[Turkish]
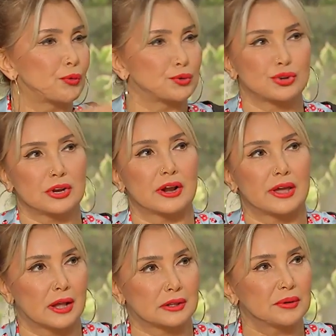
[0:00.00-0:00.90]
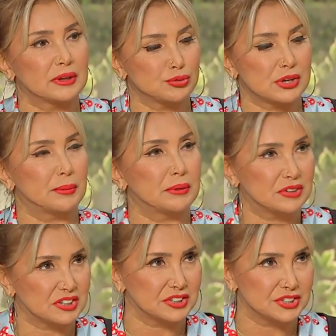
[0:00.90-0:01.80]
profesyonel hayatıma ki bu sene benim
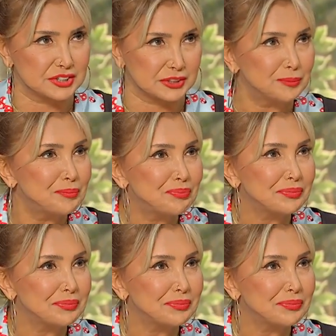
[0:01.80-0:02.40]
40. yılım.